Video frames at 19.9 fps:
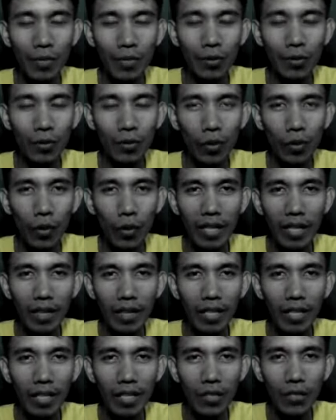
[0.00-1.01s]
Episode
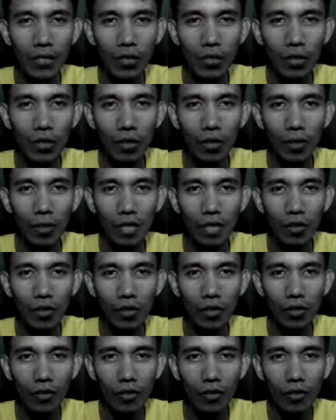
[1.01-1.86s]
20 ng Sir Lopet